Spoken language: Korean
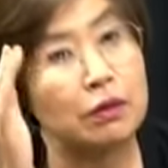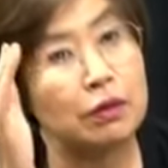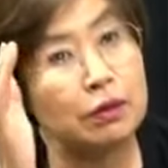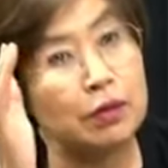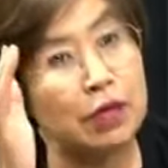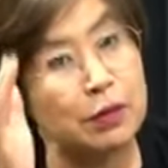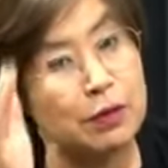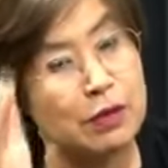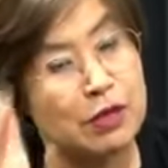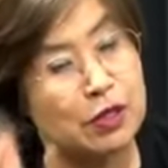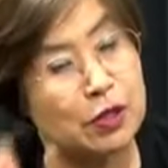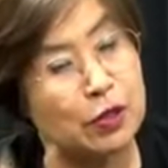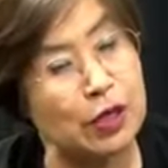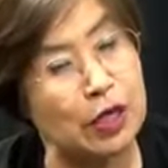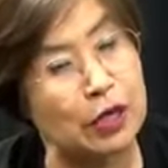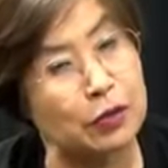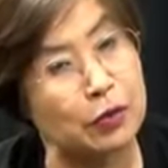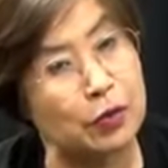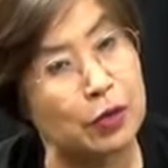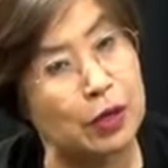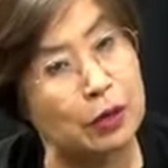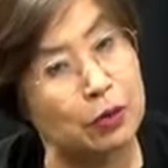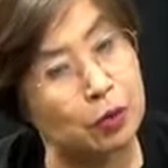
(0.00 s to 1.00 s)
김일성이 하는
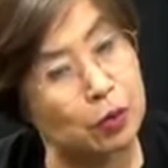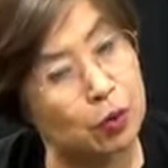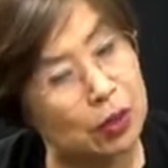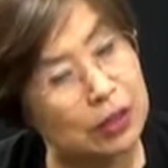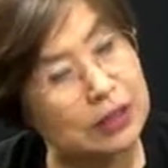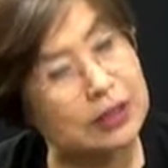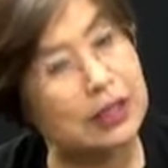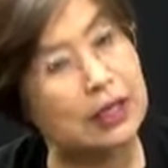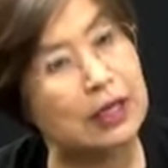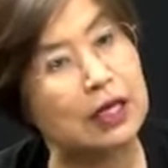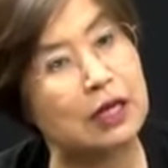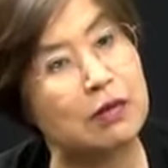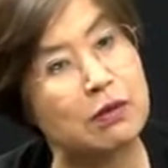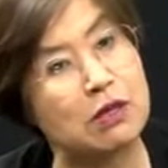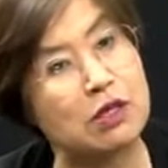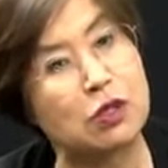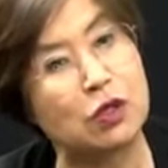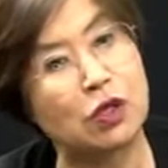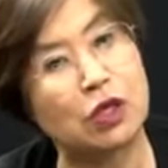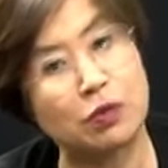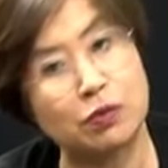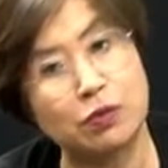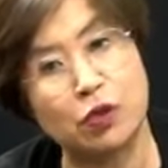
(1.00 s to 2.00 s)
거랑 똑같잖아요.
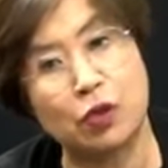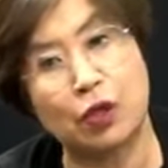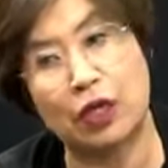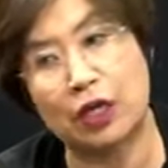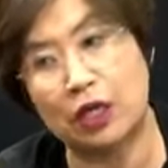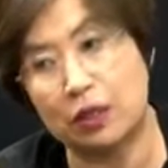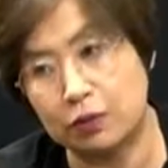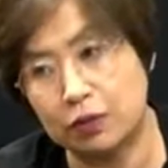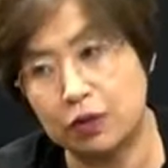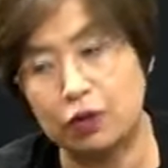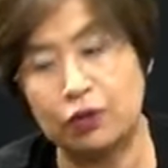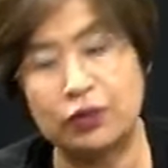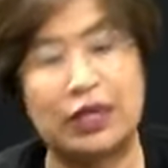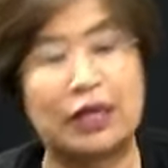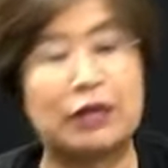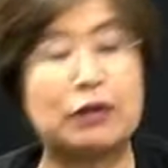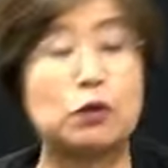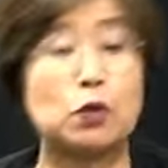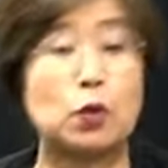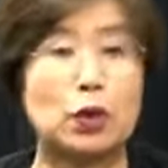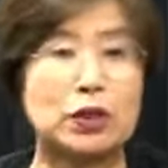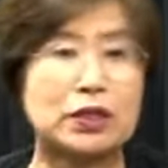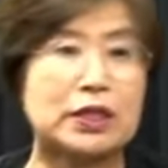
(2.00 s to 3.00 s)
김일성, 김정일, 김정은이 하는
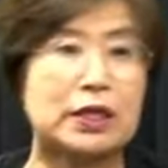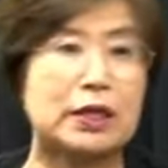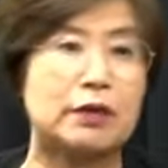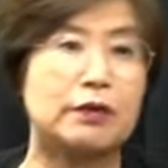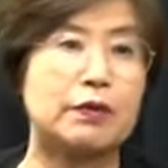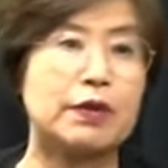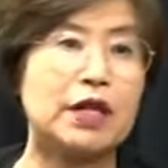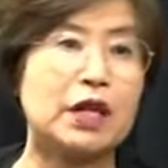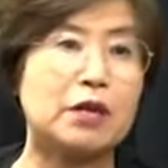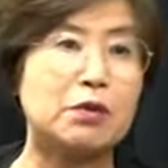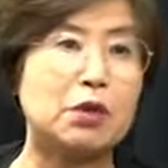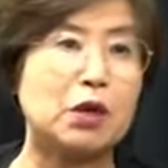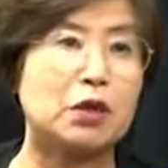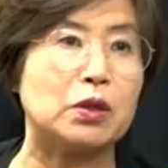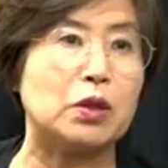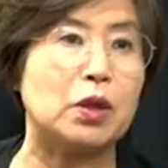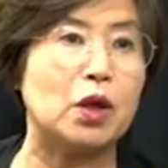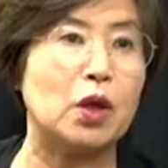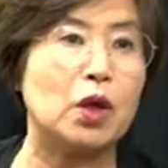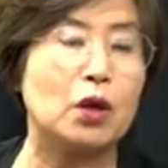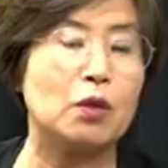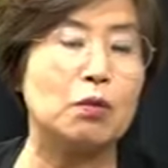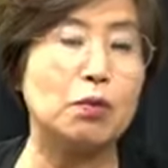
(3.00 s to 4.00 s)
거 똑같잖아요. 왜냐하면
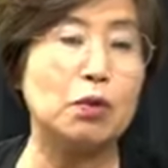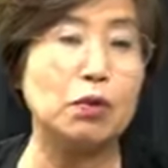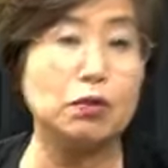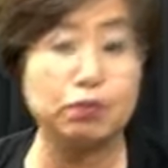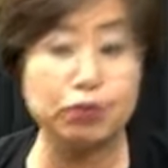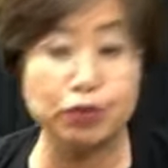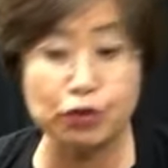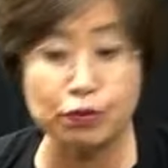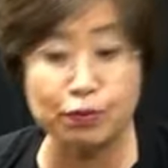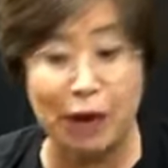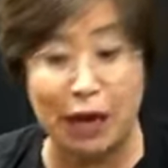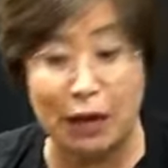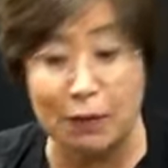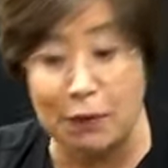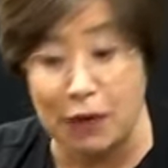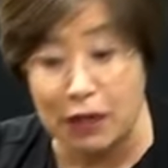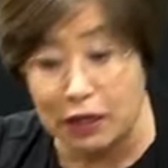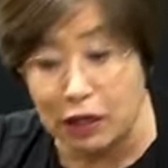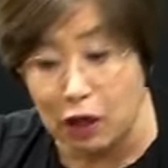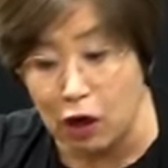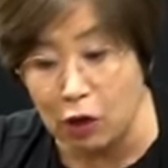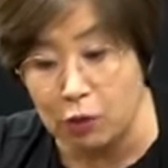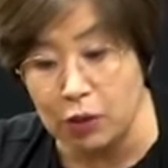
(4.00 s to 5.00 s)
뭐 무슨 말만
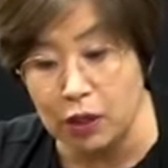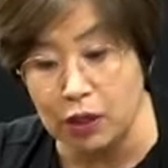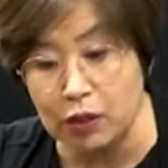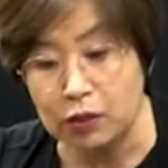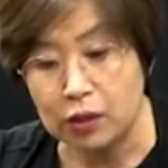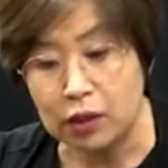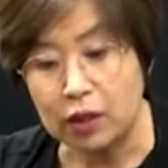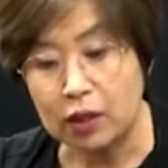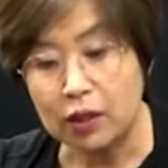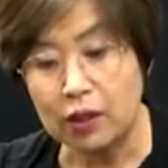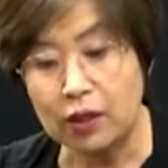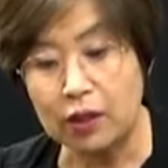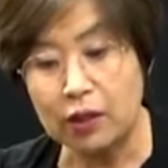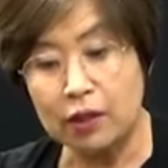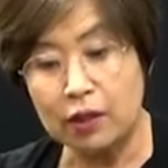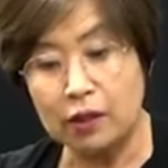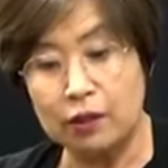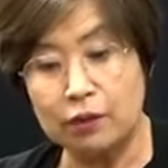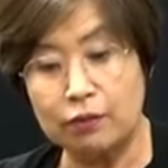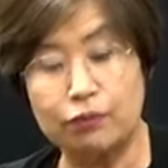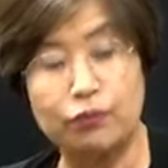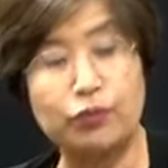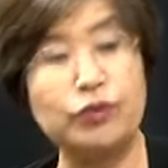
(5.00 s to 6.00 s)
나오면
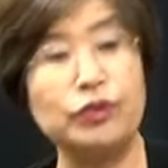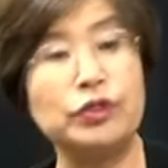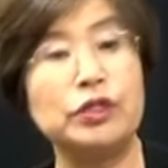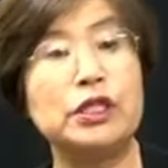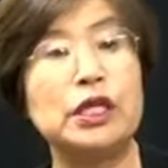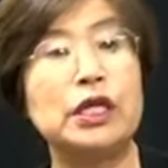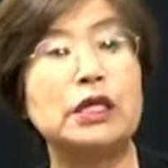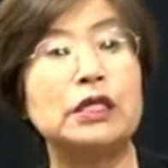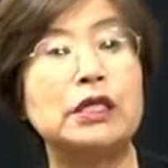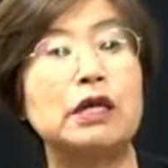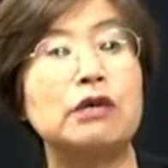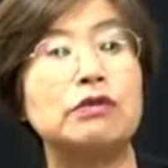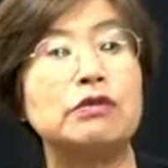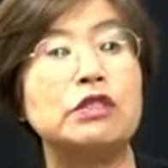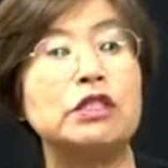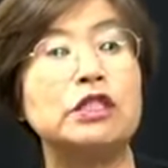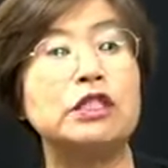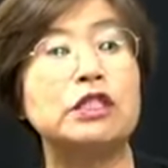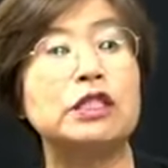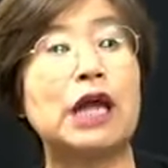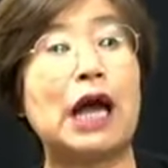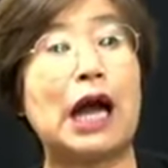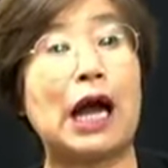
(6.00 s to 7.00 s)
문재인의
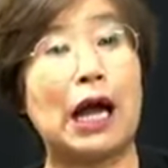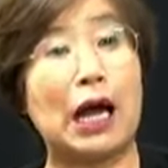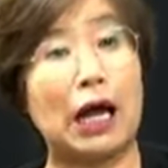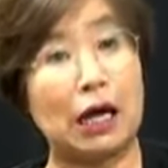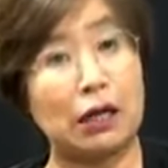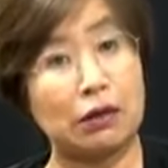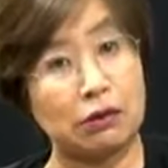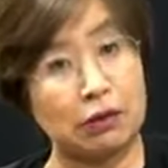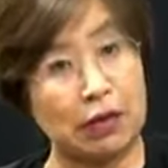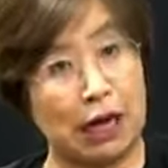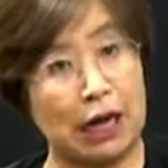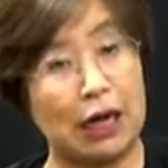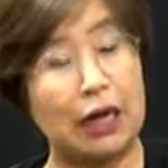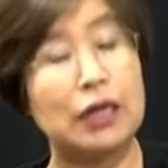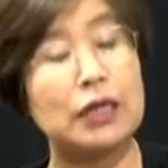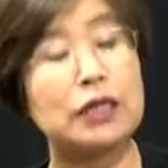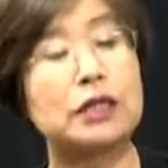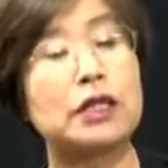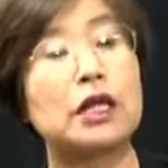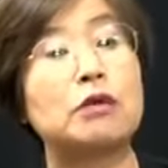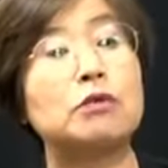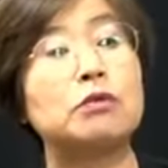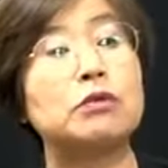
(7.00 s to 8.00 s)
의지가 하도
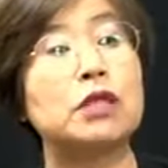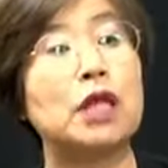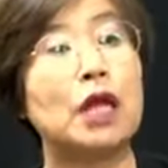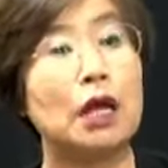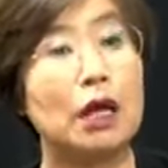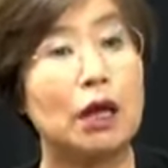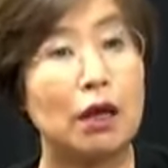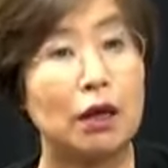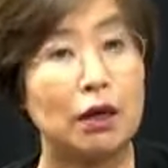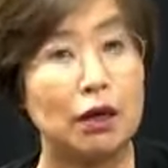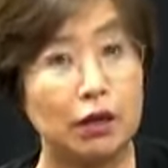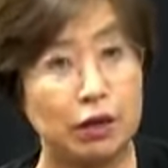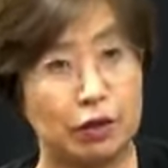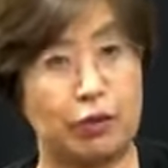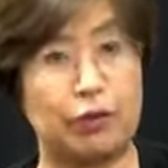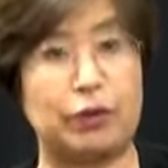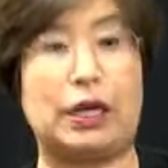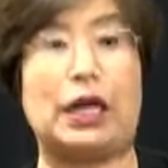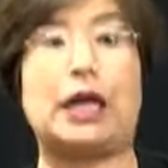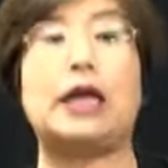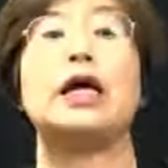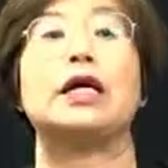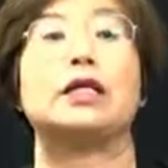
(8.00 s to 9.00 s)
강하기 때문에
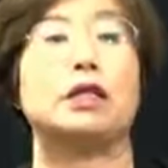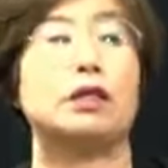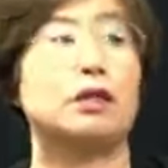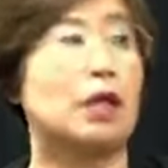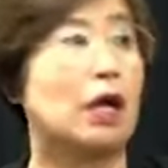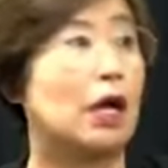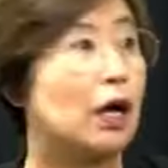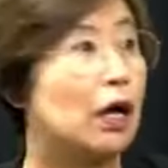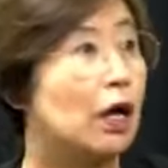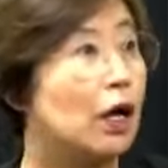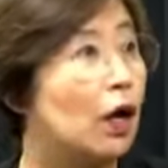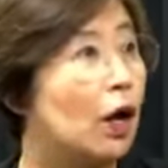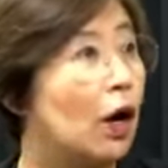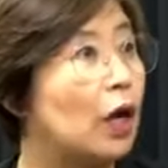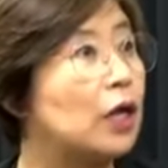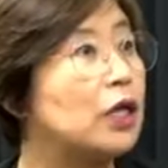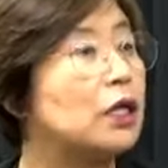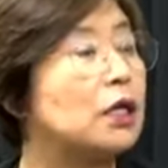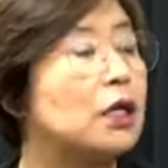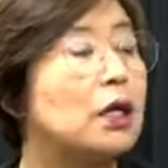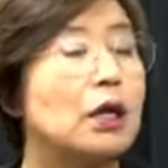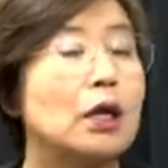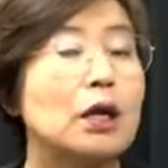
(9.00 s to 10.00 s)
이건 해야 된다.
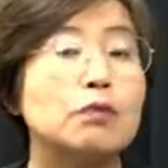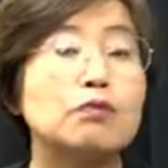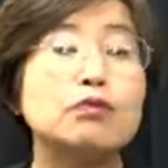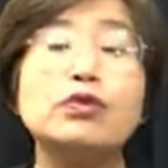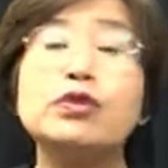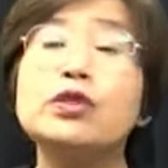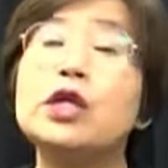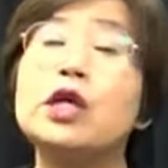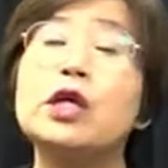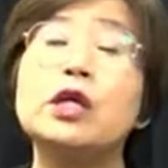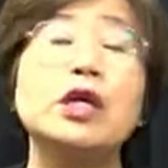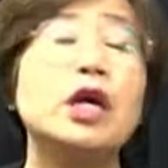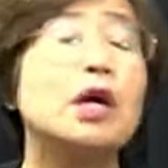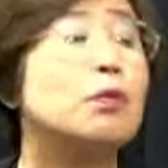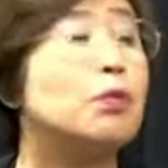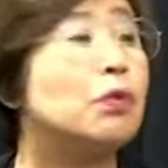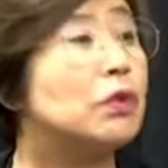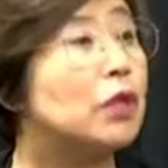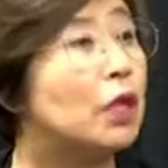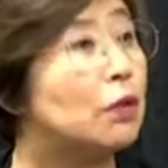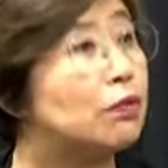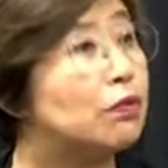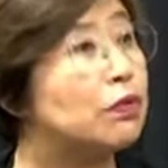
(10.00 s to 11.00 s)
아니 문재인이가
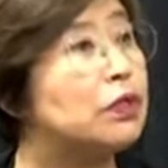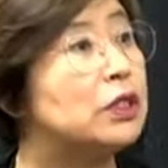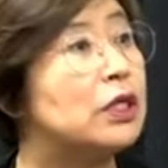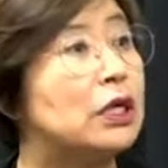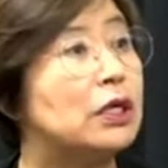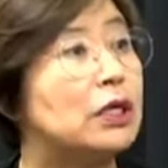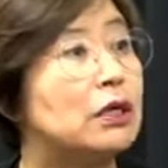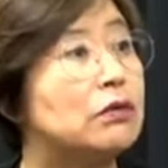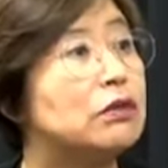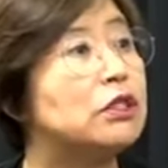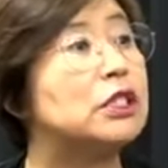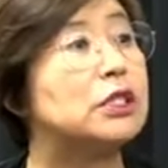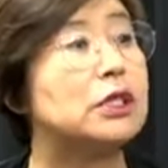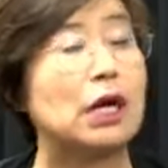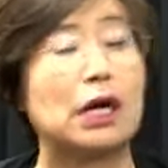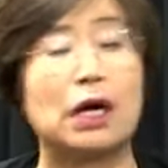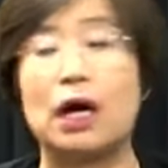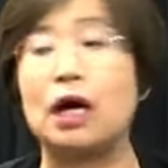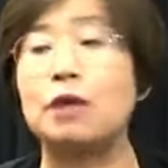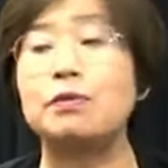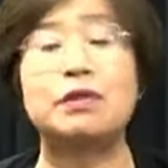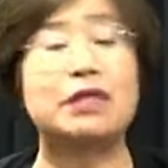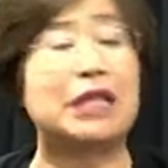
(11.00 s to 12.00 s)
뭔데 문재인이 의지가
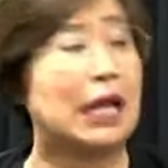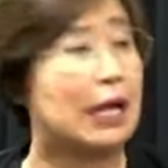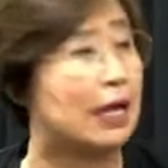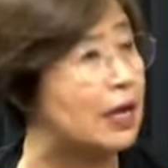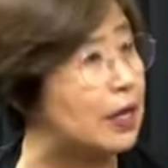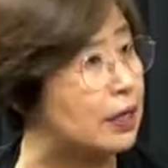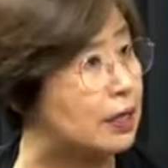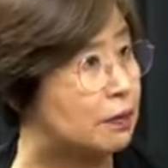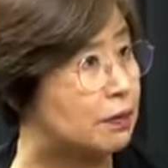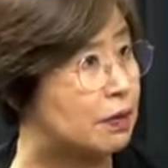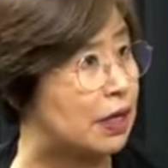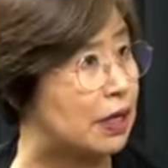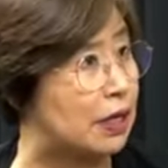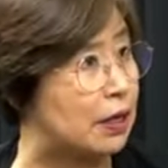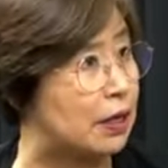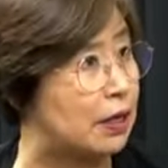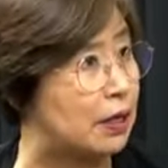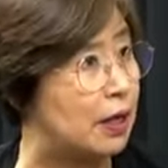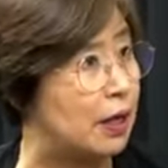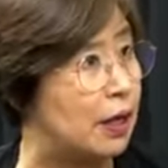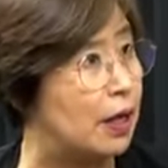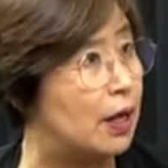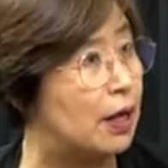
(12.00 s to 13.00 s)
강하면 다 해야 됩니까?
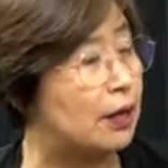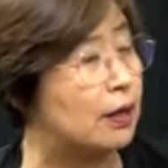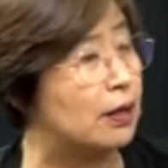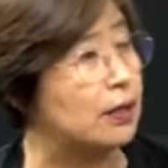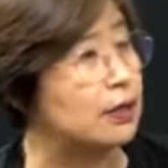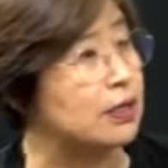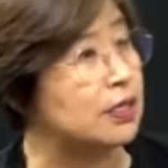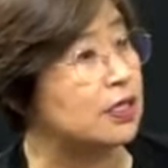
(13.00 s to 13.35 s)
그렇지. 그 그렇죠.